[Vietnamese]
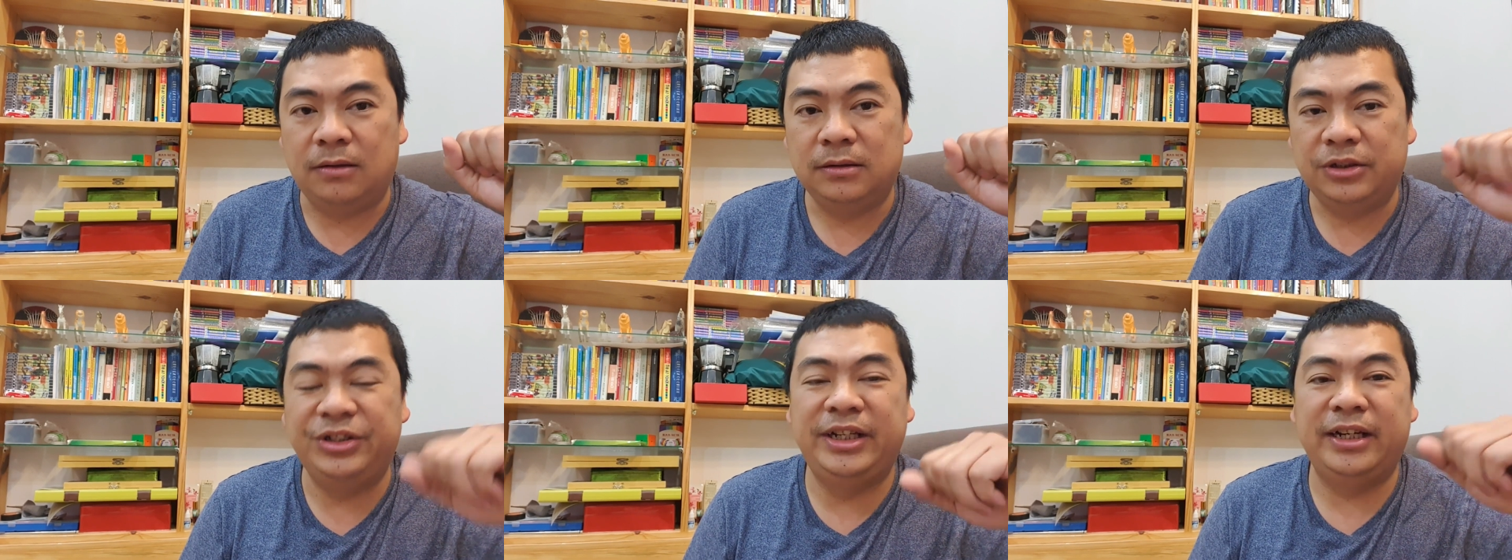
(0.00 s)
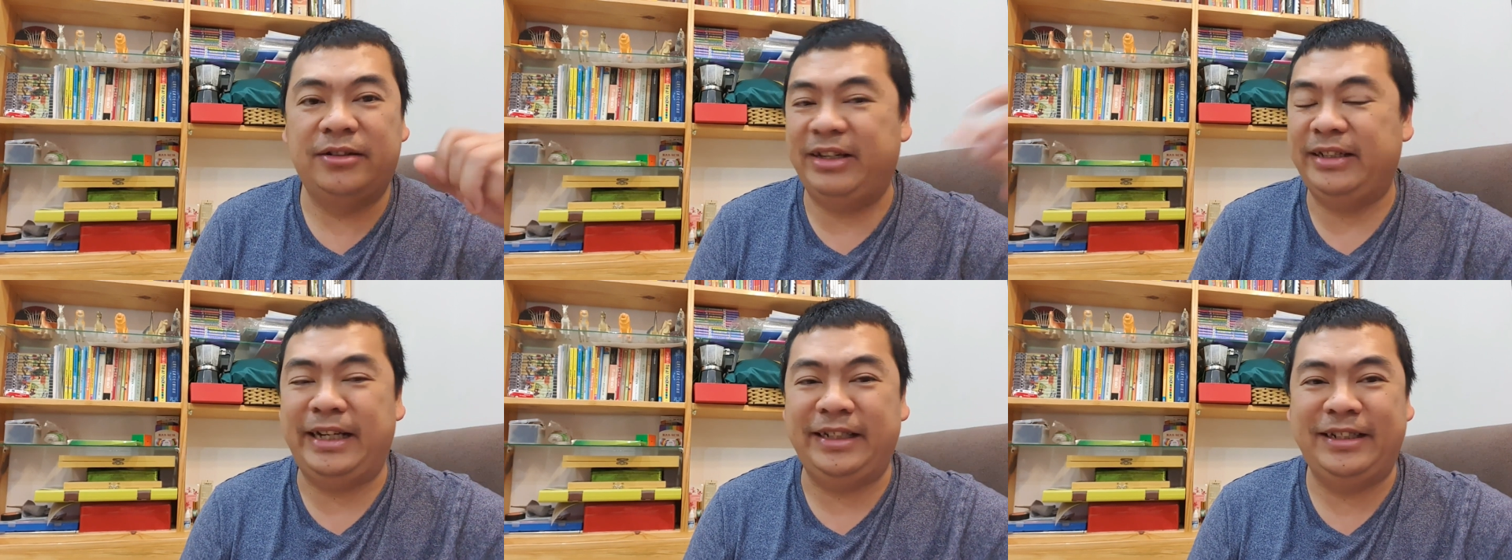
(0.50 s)
Tuy nhiên
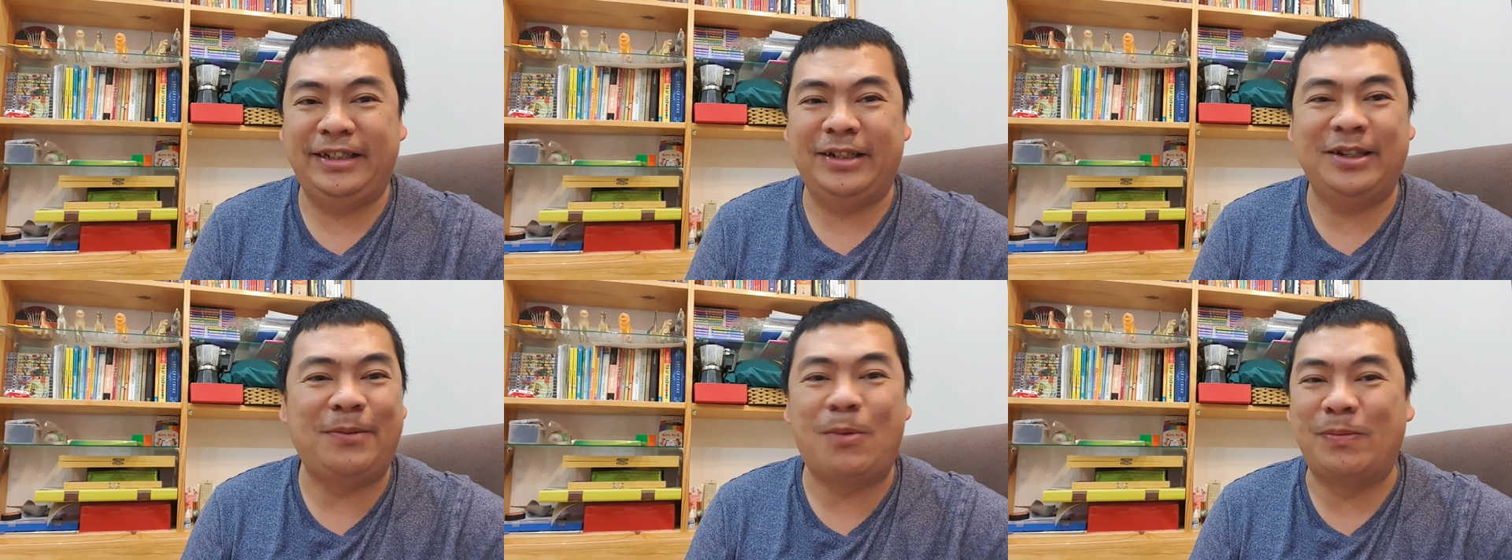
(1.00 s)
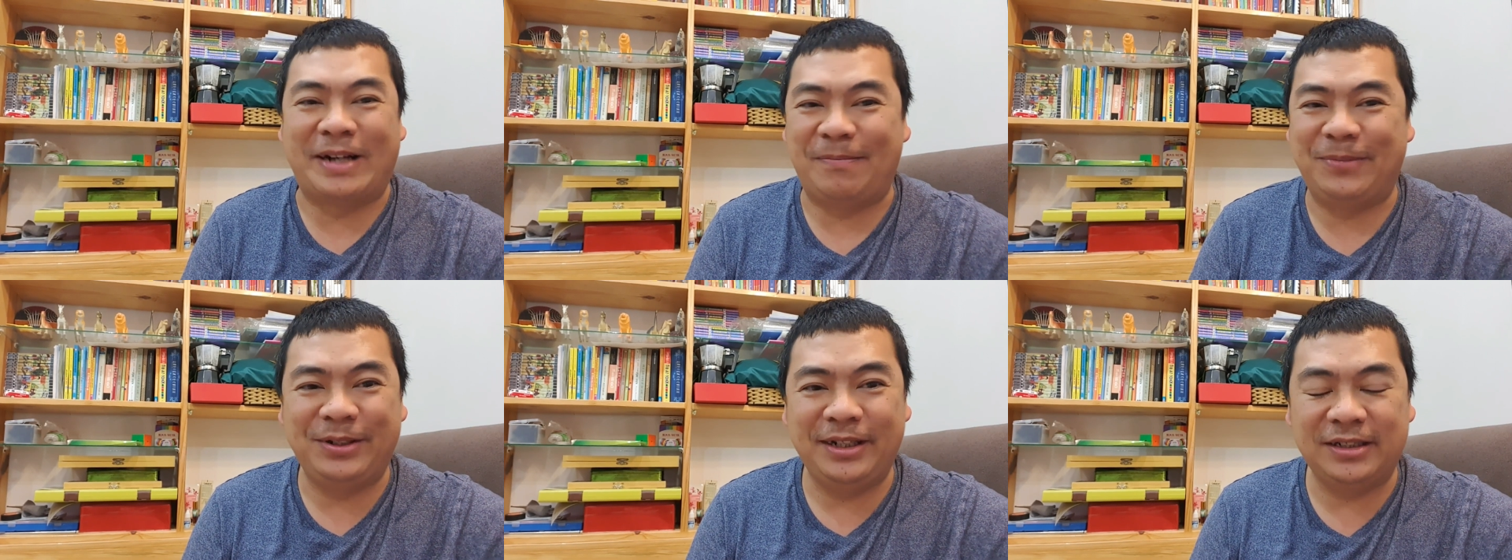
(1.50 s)
Renec thì nó có một cặp duy nhất